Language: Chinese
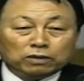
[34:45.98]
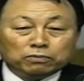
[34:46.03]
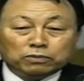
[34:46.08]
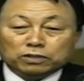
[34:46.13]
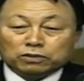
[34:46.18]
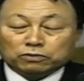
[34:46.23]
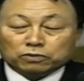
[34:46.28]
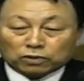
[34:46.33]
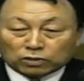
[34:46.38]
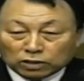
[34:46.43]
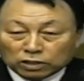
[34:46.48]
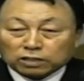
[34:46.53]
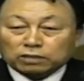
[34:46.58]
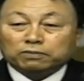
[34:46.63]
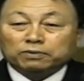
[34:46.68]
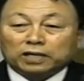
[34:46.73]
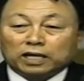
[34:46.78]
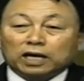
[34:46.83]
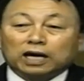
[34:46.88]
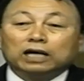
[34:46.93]
百夫长来
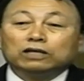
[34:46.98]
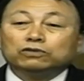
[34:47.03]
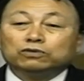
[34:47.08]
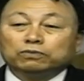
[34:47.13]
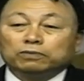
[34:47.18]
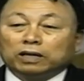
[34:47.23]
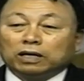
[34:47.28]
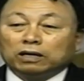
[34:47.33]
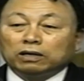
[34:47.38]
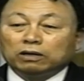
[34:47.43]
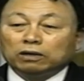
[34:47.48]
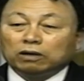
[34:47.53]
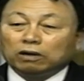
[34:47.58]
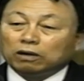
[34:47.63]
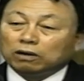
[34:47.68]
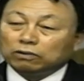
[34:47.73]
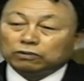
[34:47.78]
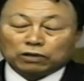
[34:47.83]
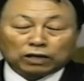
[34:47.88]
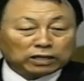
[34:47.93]
到耶稣面前，
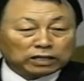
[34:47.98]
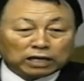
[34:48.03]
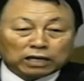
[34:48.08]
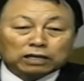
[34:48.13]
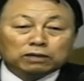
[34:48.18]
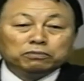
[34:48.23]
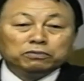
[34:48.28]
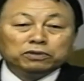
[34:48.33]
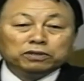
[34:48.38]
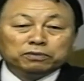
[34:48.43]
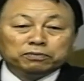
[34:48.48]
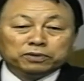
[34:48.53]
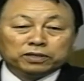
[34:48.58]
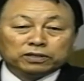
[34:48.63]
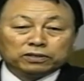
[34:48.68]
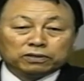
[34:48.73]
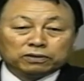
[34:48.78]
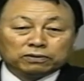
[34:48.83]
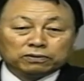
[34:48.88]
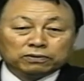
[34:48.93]
把自己
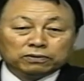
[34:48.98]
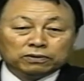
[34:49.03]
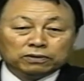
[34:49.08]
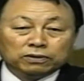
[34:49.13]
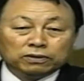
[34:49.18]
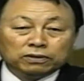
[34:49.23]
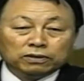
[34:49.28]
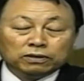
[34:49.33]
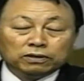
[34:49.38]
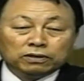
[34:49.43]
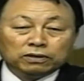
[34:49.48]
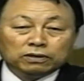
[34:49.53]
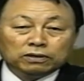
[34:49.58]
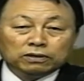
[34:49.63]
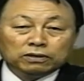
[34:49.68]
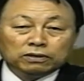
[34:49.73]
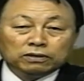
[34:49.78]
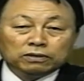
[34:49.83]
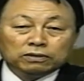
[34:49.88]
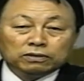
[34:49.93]
全展露
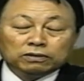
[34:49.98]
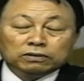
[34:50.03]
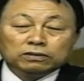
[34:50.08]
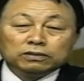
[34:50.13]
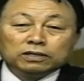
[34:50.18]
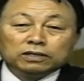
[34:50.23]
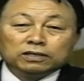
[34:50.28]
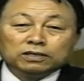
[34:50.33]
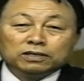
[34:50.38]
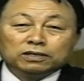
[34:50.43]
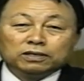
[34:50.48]
出来了。